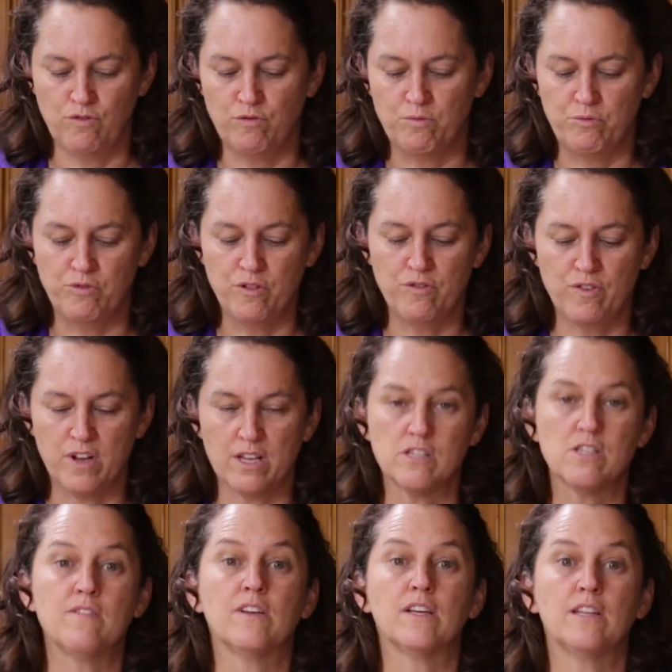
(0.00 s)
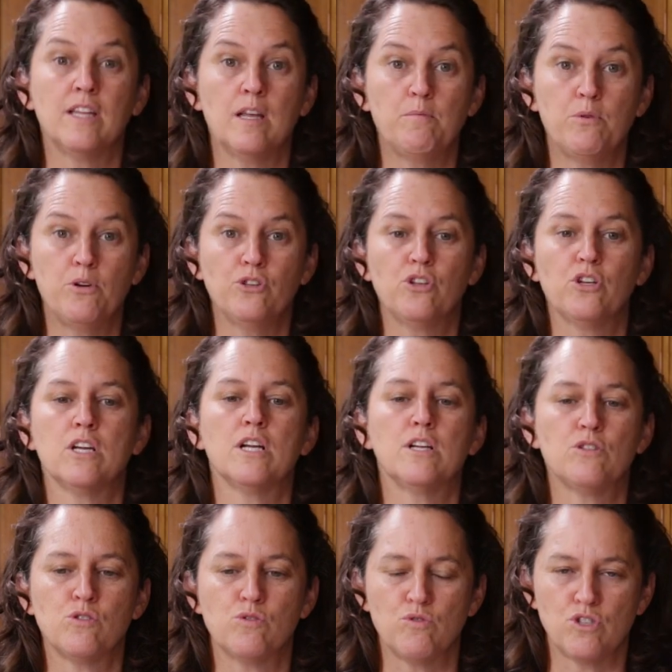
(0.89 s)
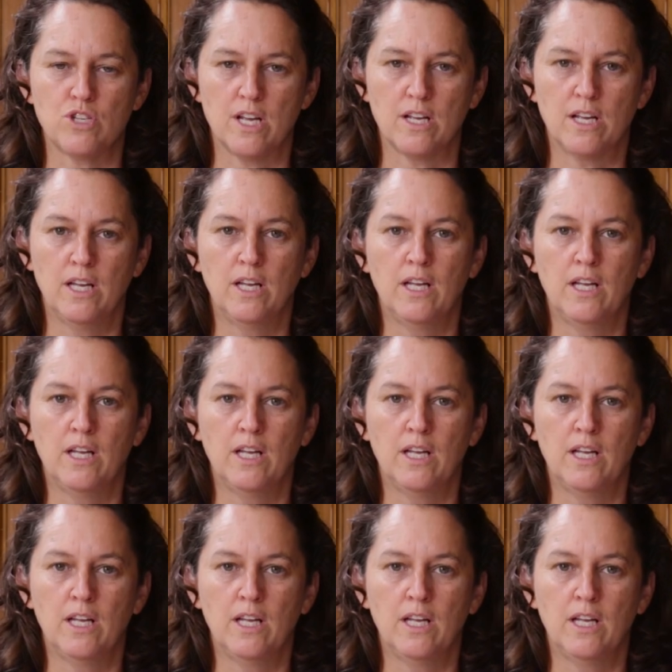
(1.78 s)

Vous pouvez faire ça avec n'importe quel sujet.